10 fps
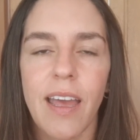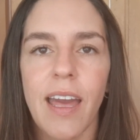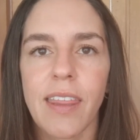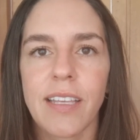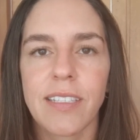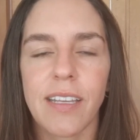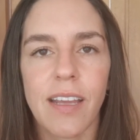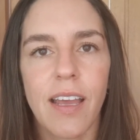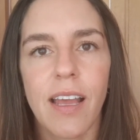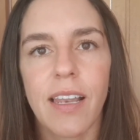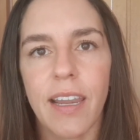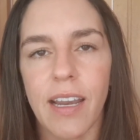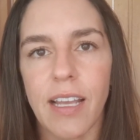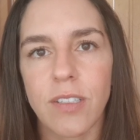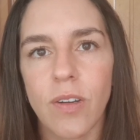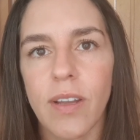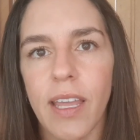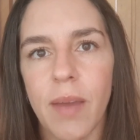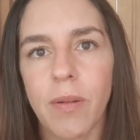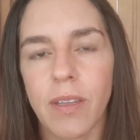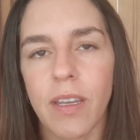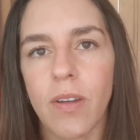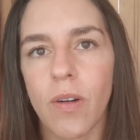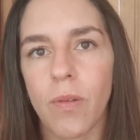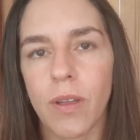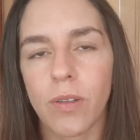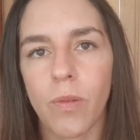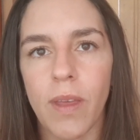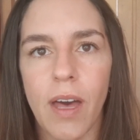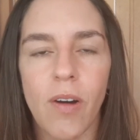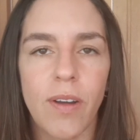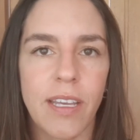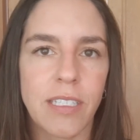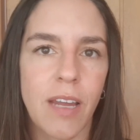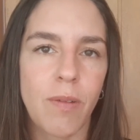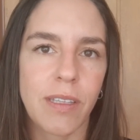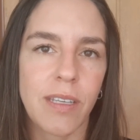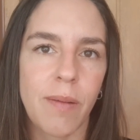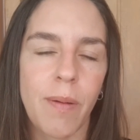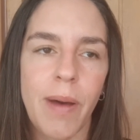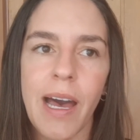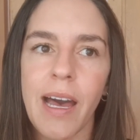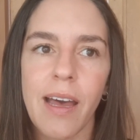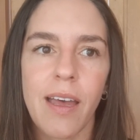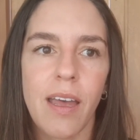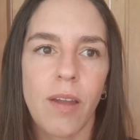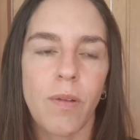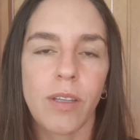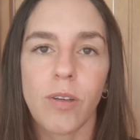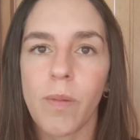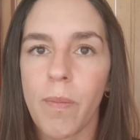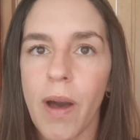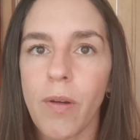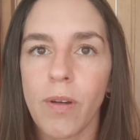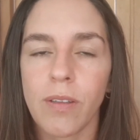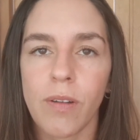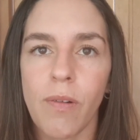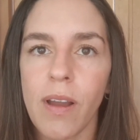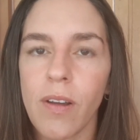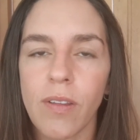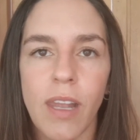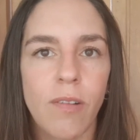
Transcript: Es decir, la relación que hayamos tenido con nuestro cuidador, ya sea nuestra mamá, nuestro papá o nuestro abuelo, de